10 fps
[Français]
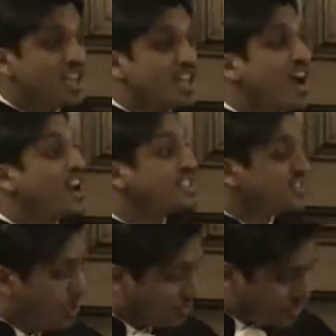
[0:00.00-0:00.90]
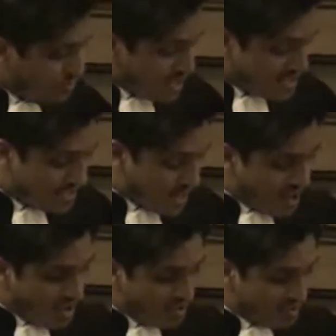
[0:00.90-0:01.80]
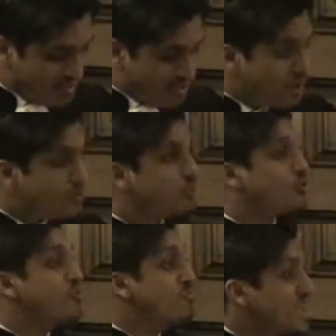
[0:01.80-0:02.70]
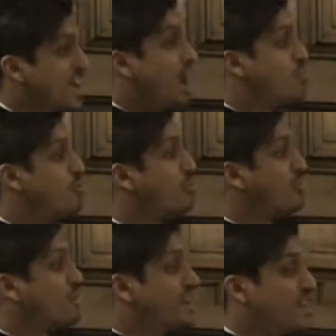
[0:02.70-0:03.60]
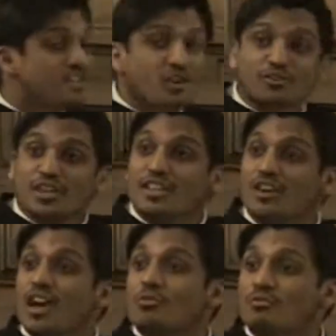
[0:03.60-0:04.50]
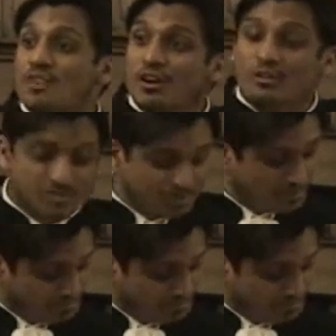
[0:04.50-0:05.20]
et Alexandre duval stalla que Mirabeau est entré dans la conférence.